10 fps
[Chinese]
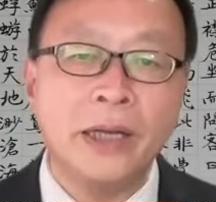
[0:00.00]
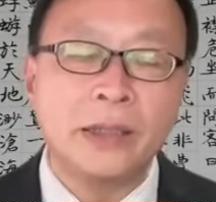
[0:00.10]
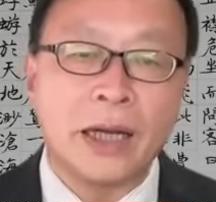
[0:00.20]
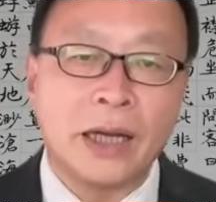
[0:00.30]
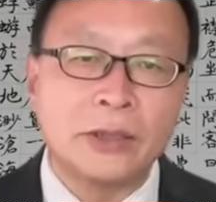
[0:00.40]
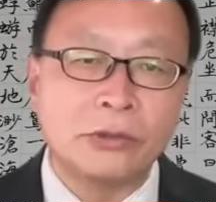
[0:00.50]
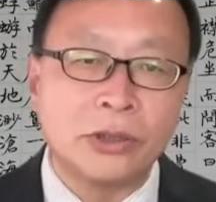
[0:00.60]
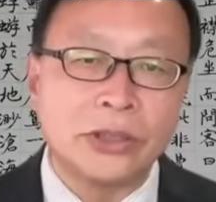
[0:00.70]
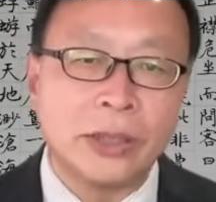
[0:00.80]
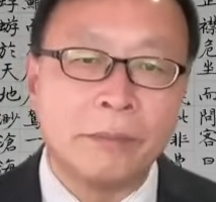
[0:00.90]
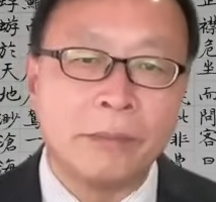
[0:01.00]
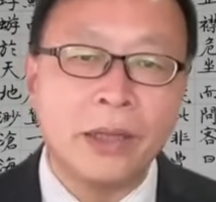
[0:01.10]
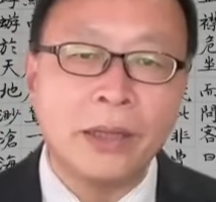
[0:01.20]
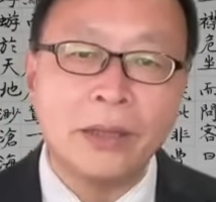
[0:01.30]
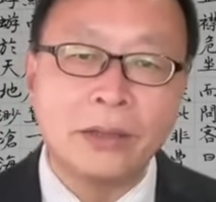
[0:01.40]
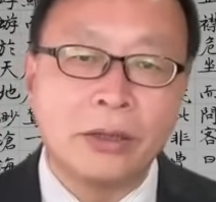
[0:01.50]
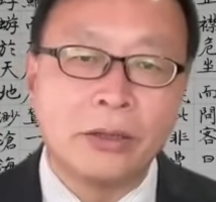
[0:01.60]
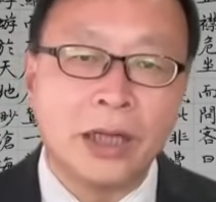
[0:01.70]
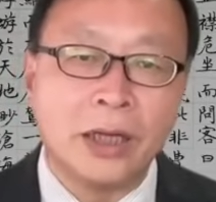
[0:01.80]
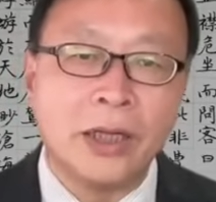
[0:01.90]
他做什么都
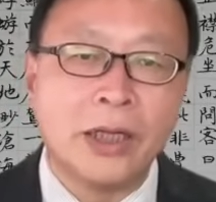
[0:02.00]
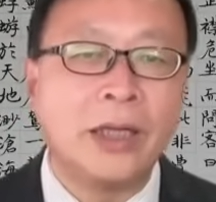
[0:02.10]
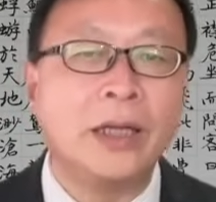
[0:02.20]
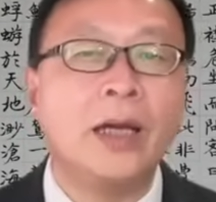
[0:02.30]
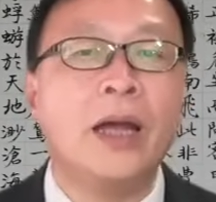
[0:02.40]
可以；